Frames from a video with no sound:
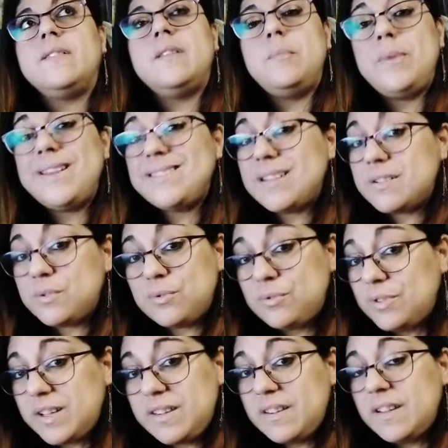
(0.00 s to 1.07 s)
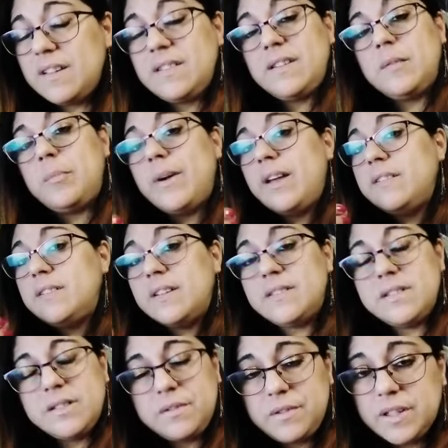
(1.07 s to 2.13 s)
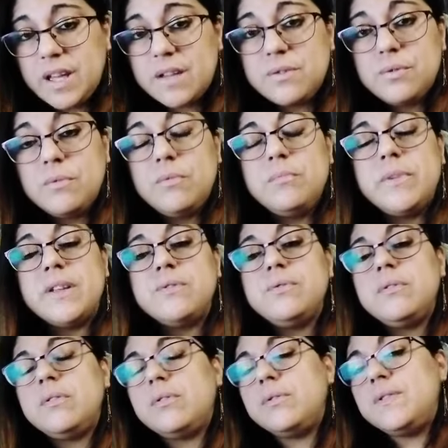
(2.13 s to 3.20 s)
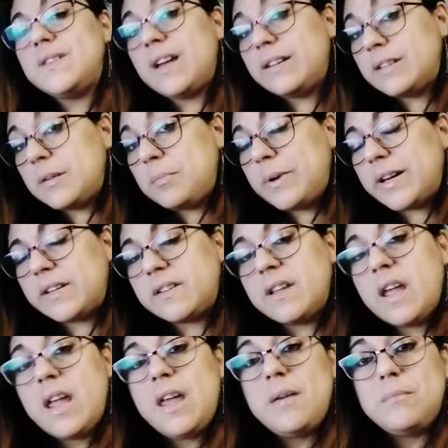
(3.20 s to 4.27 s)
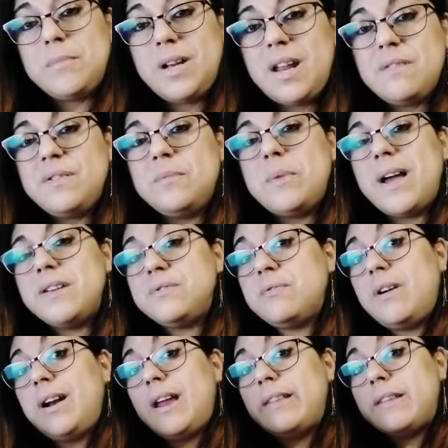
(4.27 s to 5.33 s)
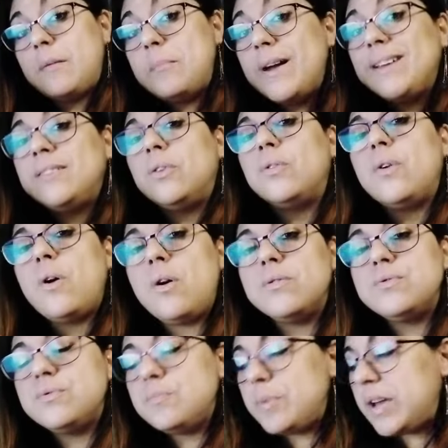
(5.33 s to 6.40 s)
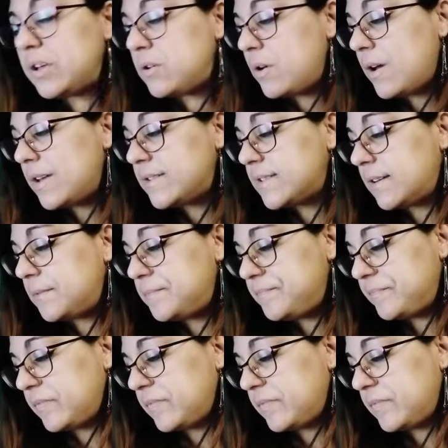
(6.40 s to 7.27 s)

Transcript: C'est pas sa sonorité, c'est pas sa signification. Bien sûr que c'est un impact, mais la vibration a un impact encore supérieur à ça.